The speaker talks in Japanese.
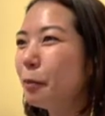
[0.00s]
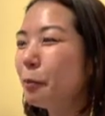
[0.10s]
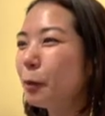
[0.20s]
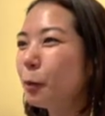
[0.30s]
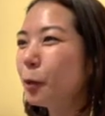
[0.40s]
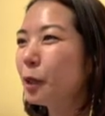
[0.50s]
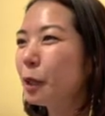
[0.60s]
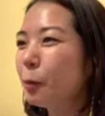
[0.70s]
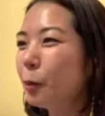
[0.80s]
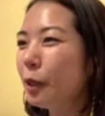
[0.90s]
まあこっち
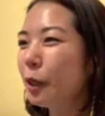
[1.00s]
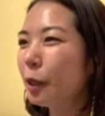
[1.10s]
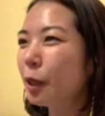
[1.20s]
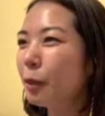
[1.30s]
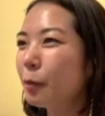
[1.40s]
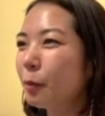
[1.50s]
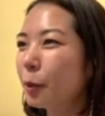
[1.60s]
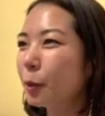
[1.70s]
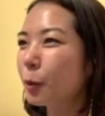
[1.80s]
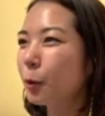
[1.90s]
にも稲入れてみま
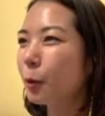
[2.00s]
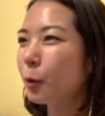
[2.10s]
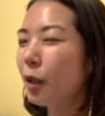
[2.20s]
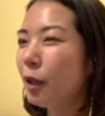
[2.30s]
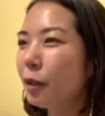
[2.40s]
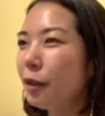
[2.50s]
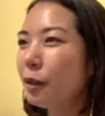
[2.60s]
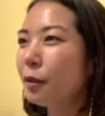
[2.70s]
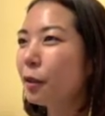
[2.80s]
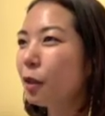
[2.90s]
しょう。あ稲
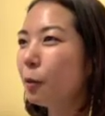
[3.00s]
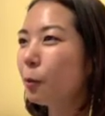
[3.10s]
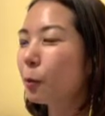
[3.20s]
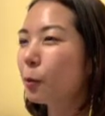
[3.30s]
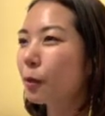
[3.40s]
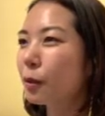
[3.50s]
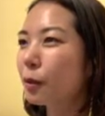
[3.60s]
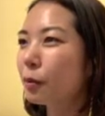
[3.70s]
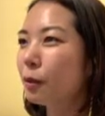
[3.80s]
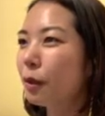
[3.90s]
だけでも料理で
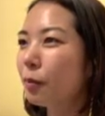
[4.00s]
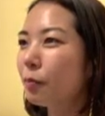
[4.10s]
きるね。